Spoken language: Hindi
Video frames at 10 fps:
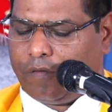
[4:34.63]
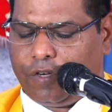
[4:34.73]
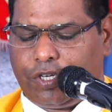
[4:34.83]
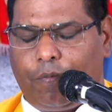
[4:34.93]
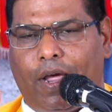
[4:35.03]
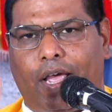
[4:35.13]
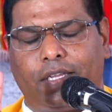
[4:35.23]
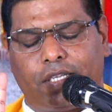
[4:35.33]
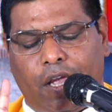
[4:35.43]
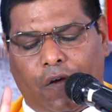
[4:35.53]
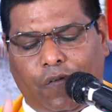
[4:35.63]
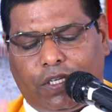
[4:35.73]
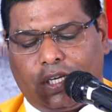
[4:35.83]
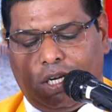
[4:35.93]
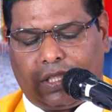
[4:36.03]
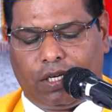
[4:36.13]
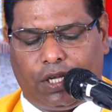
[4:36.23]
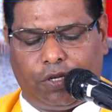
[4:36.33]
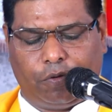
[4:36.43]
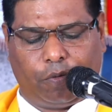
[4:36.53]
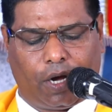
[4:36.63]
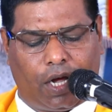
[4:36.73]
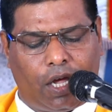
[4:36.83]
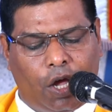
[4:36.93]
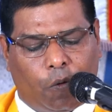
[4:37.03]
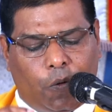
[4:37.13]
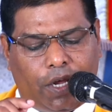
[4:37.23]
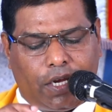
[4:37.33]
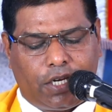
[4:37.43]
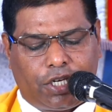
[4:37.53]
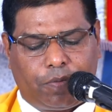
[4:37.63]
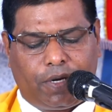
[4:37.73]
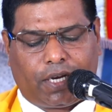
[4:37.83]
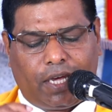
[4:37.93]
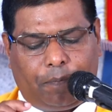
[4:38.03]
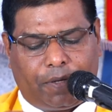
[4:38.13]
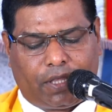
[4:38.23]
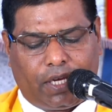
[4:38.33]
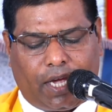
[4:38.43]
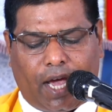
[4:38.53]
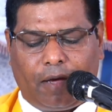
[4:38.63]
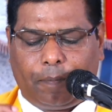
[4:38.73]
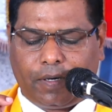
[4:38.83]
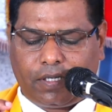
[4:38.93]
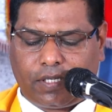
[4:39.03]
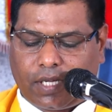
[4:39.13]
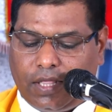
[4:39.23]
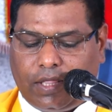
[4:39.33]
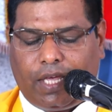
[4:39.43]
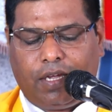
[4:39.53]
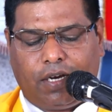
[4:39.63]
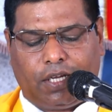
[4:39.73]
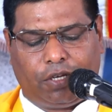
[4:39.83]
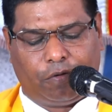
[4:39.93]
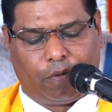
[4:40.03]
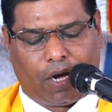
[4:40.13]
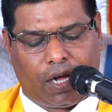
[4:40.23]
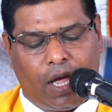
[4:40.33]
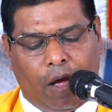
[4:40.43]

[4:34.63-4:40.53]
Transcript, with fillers: विश्वास विचलित नहीं हुआ उन्हें ईश्वर की प्रतिज्ञा पर संदेह नहीं हुआ